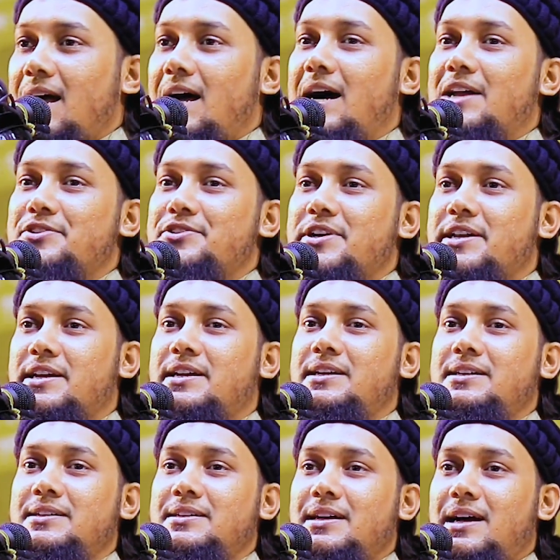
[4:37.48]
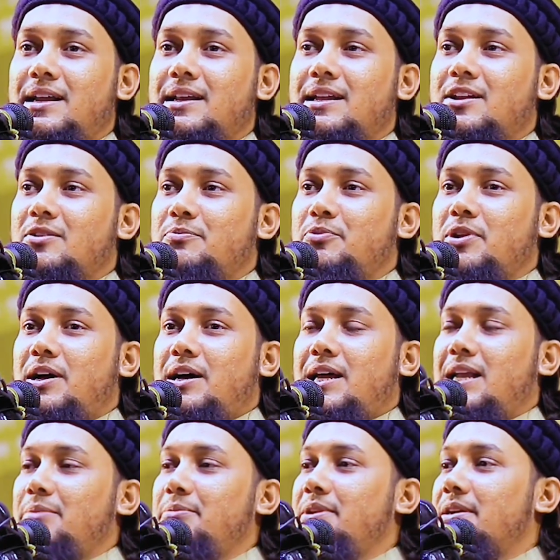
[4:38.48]
আর যারা আল্লাহ রবুল
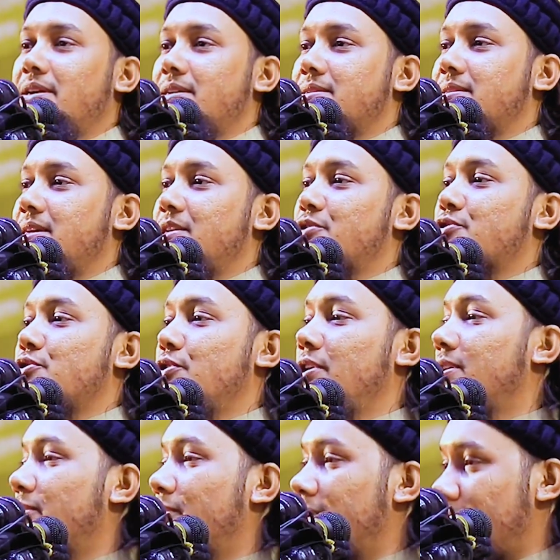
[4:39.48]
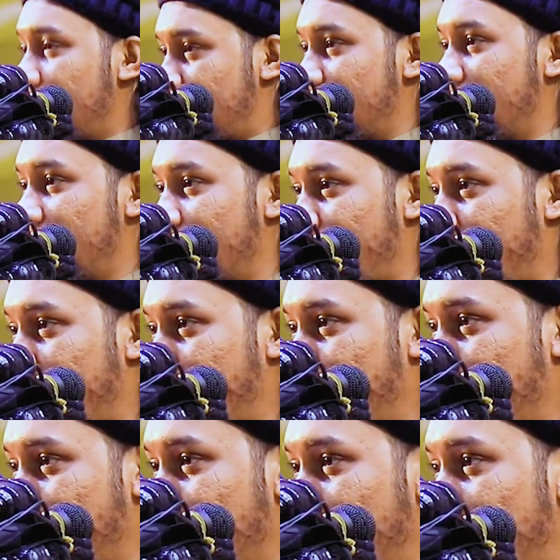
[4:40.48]
আলমিনের রাস্তায় শহীদ হয়ে গেছে
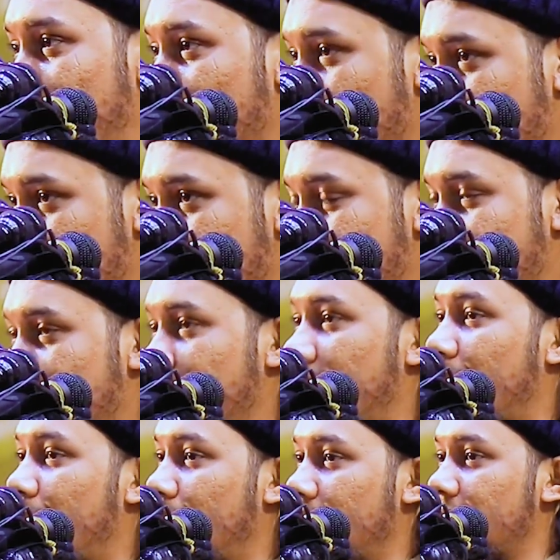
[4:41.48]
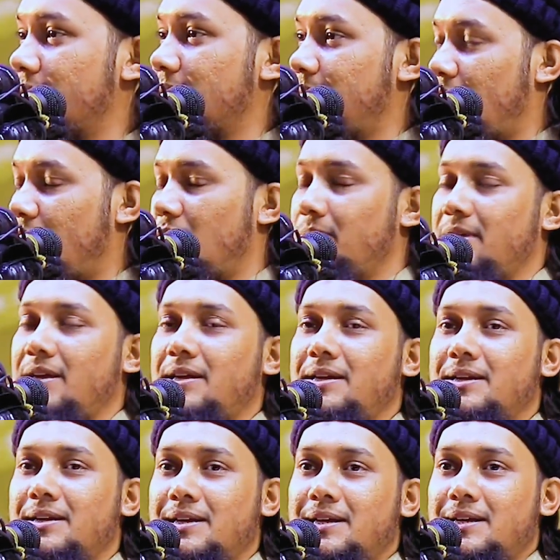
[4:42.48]
এখনো যাচ্ছে বা হয়েছে বা হবে
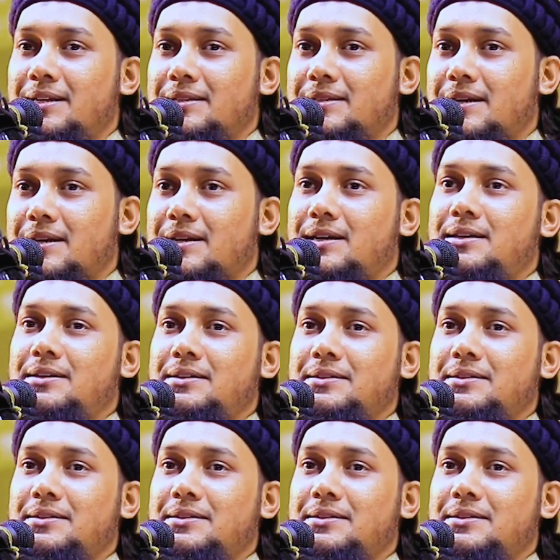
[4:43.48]
তারা